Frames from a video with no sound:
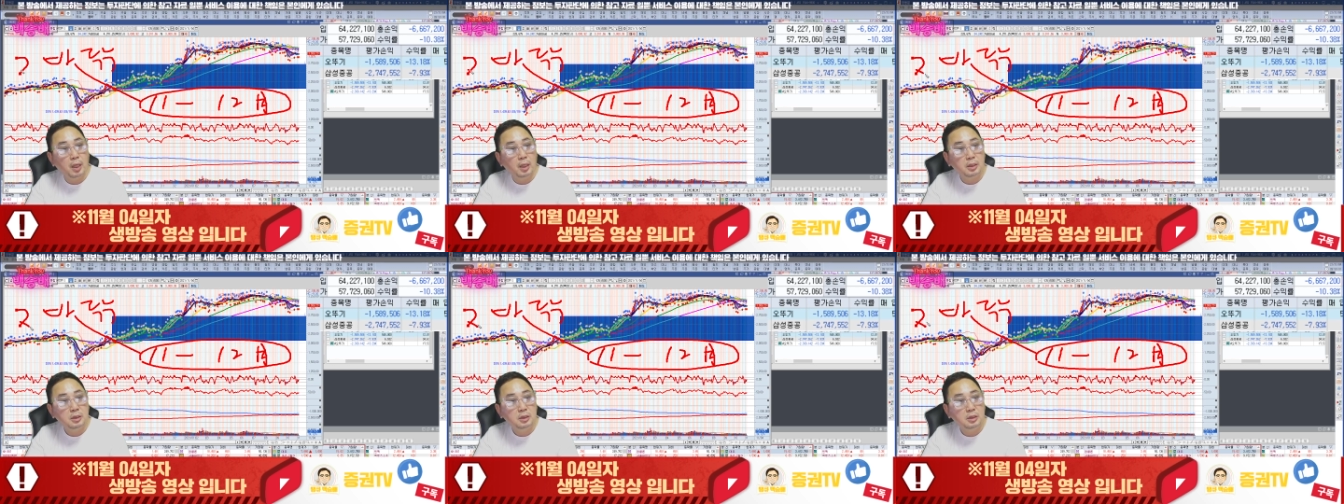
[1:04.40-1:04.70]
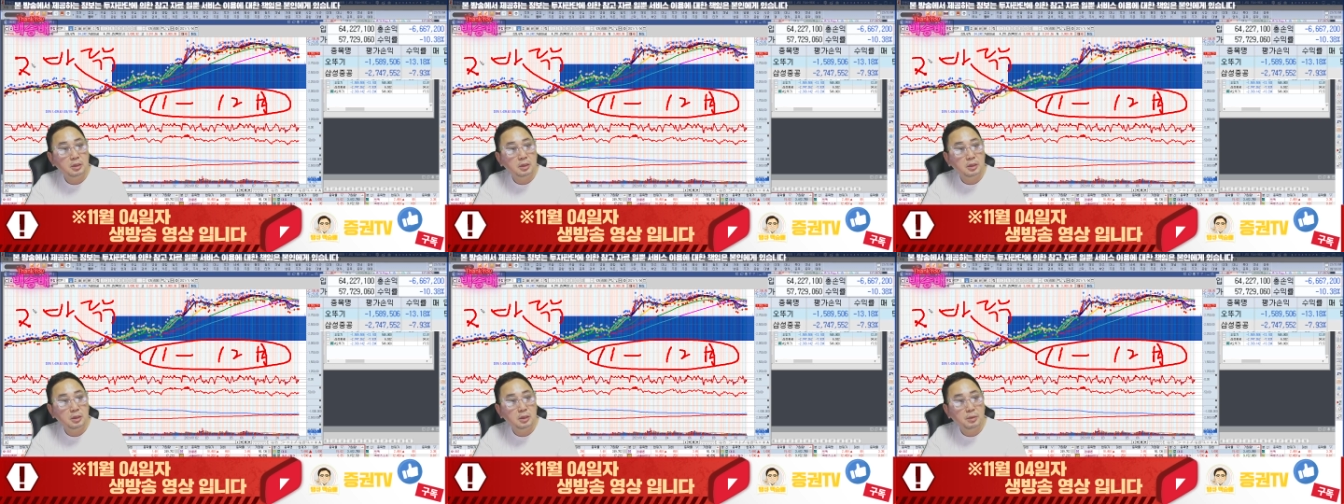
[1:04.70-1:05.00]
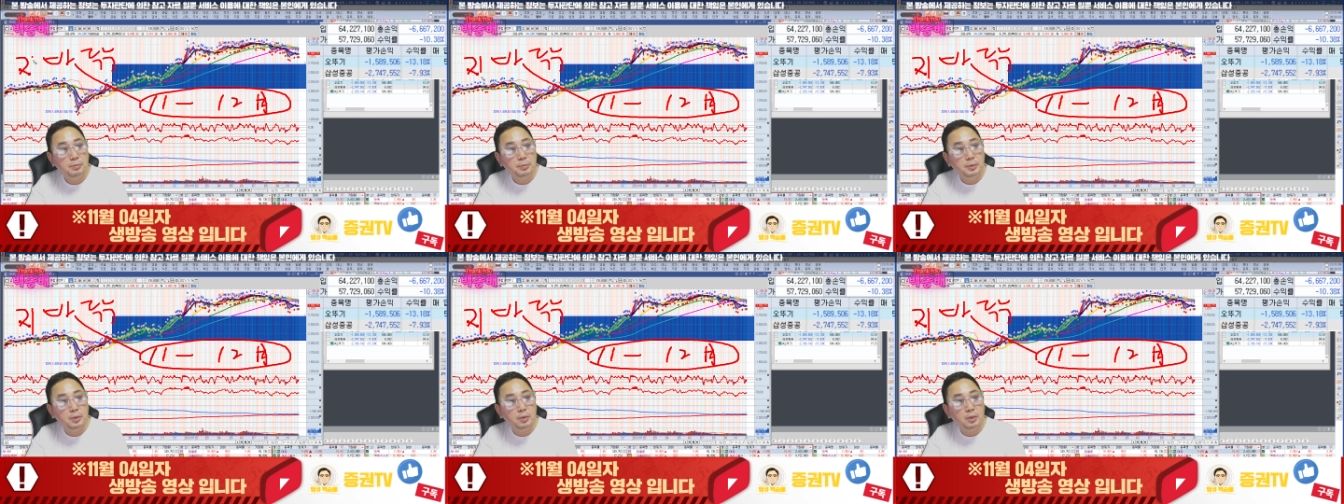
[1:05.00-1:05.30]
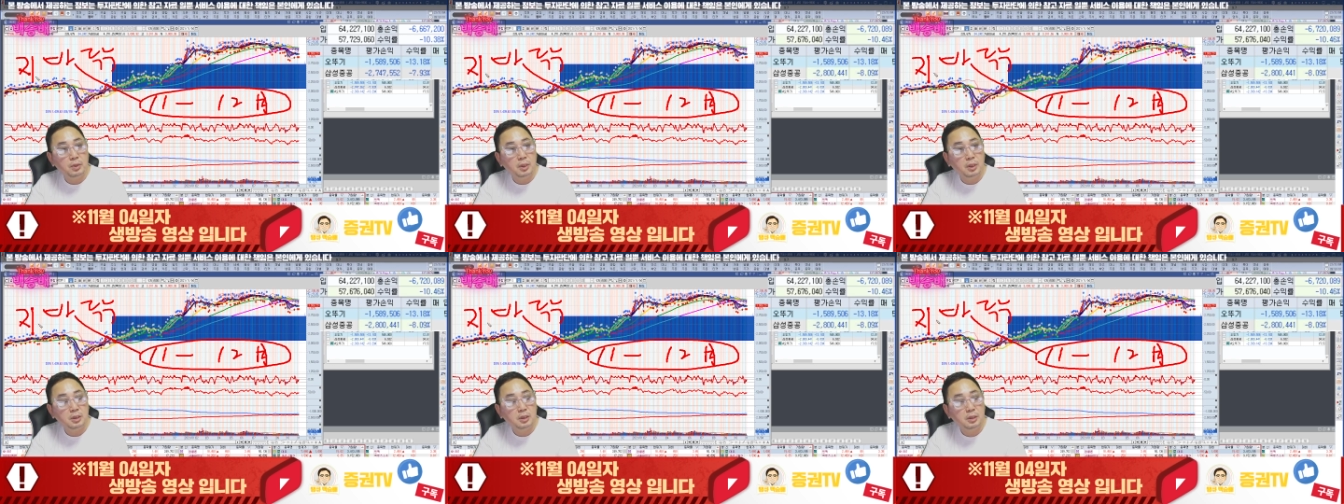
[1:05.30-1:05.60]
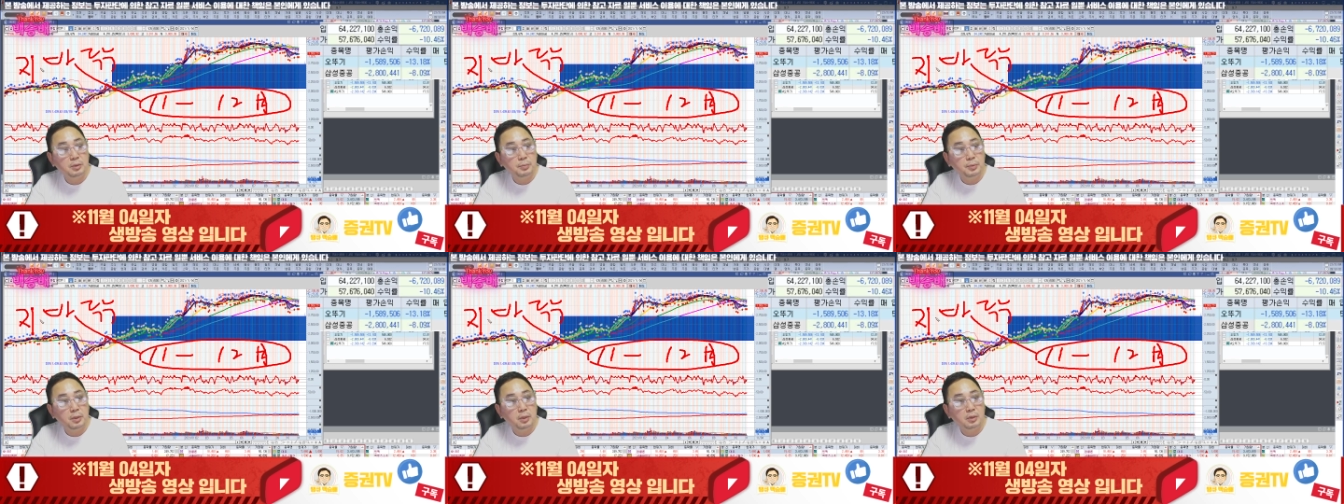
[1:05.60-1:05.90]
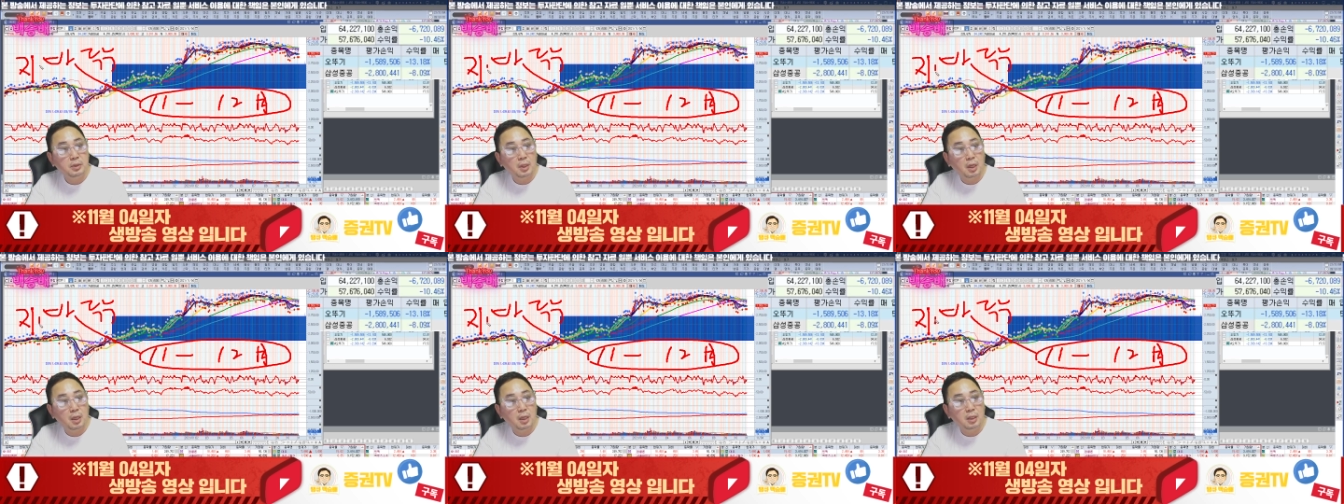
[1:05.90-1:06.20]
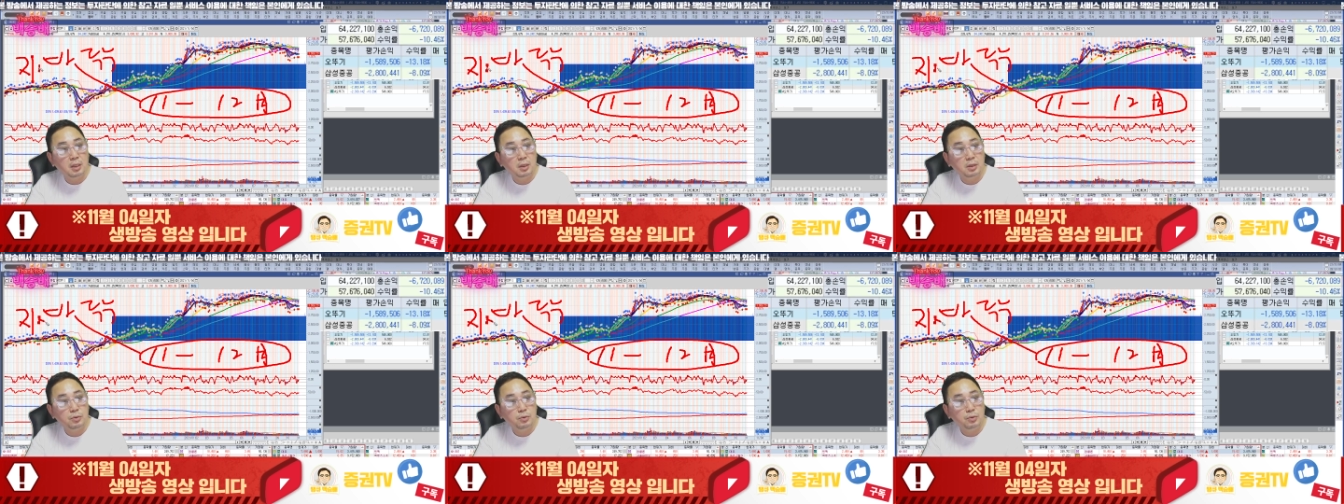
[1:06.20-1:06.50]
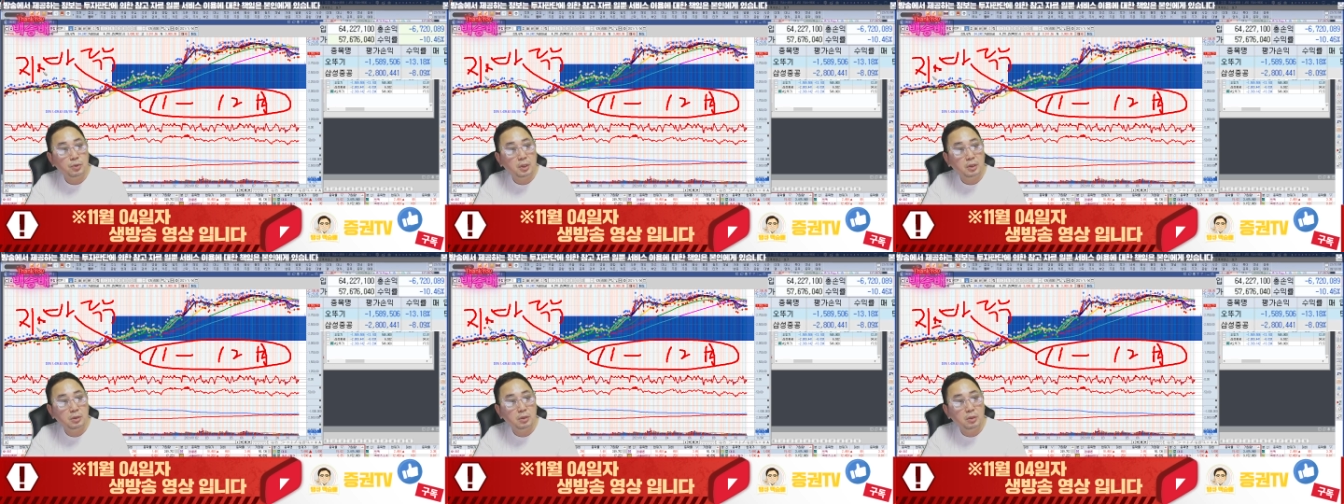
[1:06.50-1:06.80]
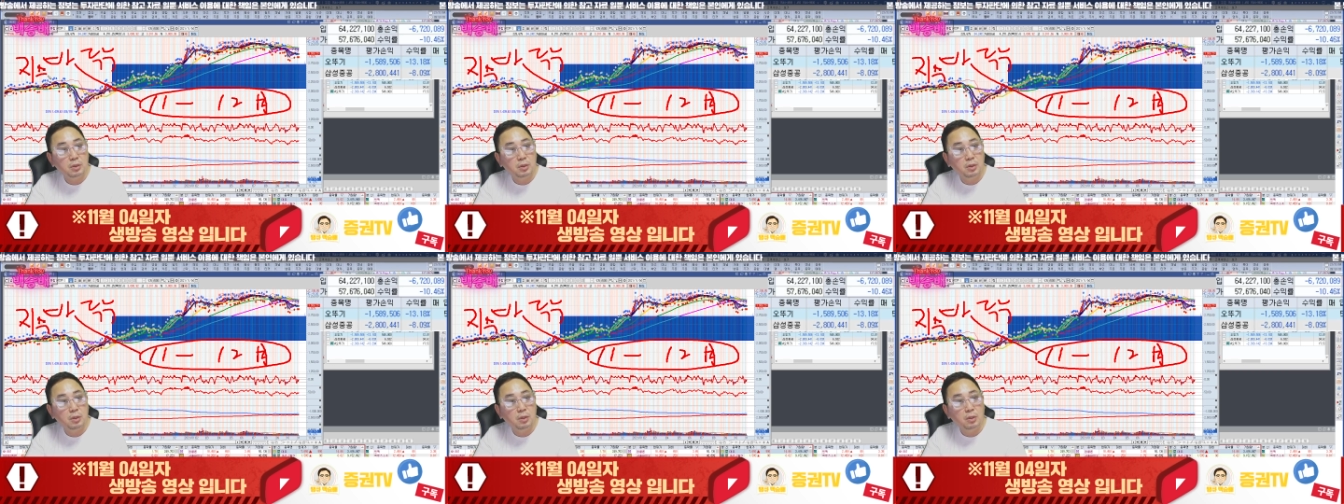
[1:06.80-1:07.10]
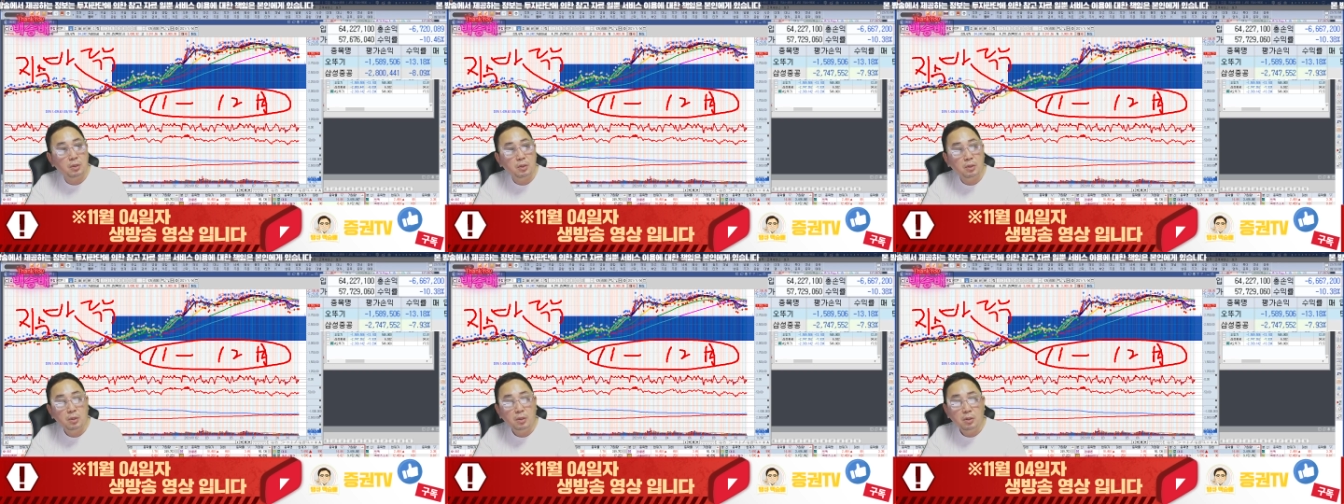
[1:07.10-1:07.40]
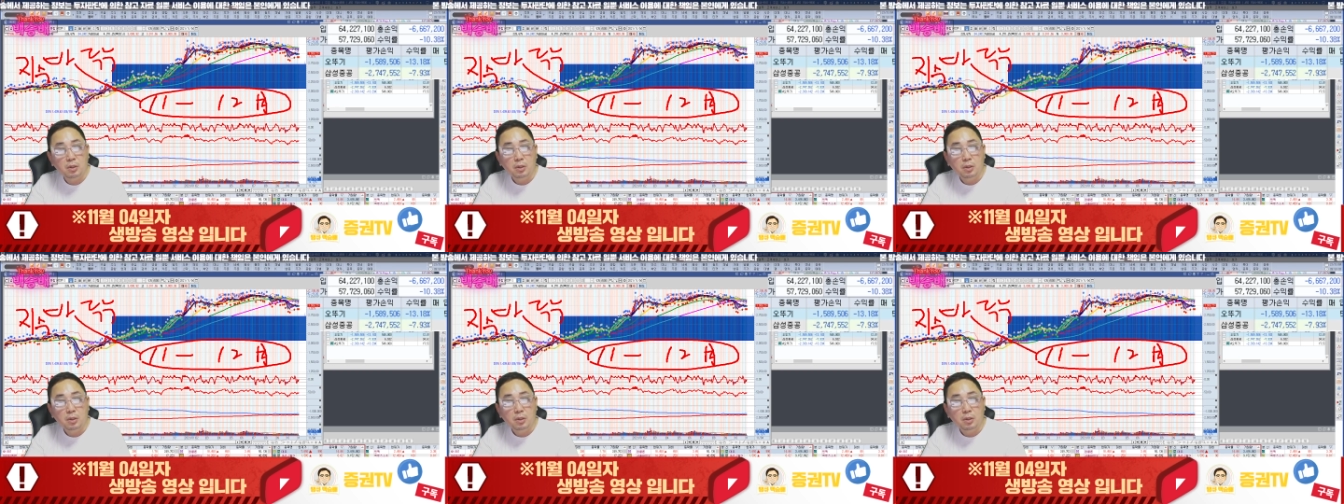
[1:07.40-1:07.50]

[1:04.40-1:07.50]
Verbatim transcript: 11월이나 12월 달 중에서